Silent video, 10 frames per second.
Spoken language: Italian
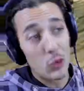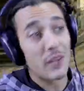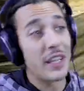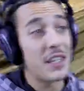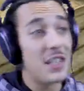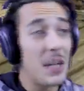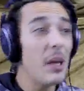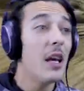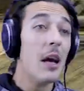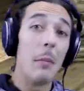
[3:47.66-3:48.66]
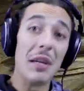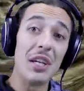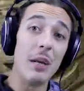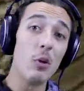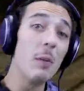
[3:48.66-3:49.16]
tutti a vedere insieme, ma
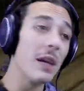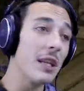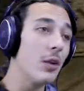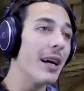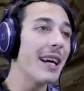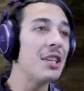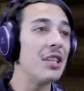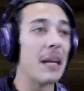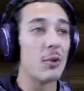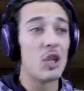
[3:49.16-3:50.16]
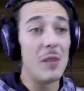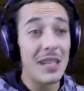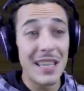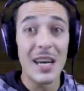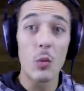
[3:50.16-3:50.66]
ce n'è uno in particolare che ci dà la
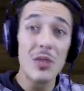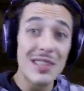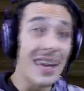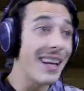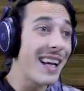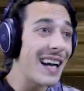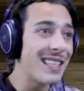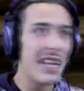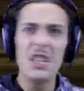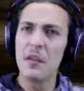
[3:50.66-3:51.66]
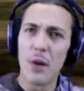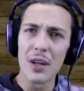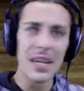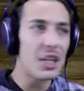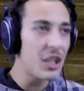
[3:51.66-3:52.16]
possibilità di acquistare case al di fuori
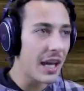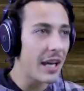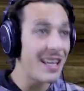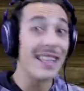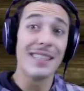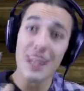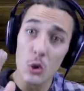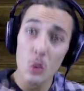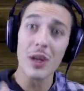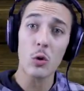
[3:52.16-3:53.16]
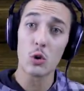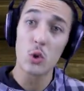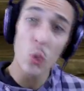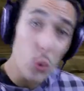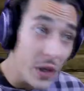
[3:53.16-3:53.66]
delle città e addirittura
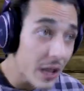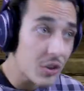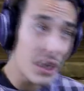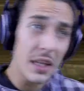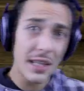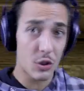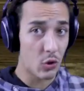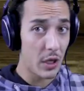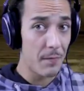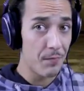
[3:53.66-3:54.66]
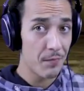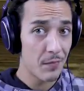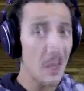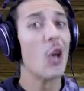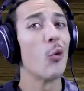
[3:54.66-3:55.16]
costruircele da sole.
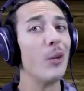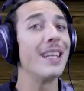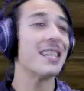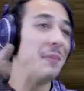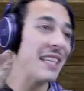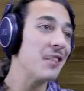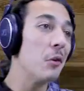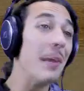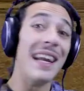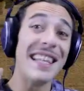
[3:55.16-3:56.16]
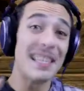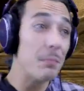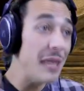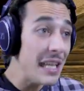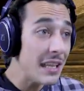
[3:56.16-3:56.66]
Quindi aspettatevi un bel let's
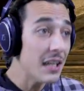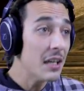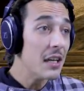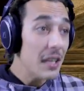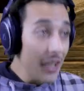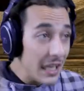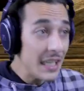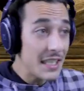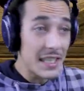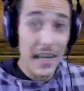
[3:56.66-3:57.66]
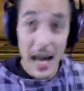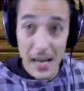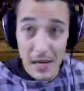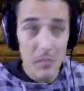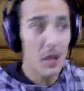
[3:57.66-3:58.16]
build in
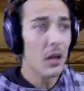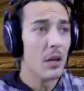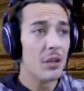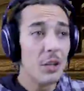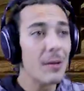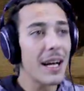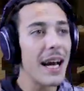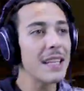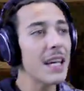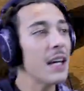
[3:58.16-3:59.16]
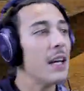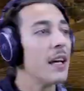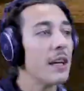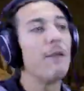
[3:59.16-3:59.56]
Skyrim di una casa che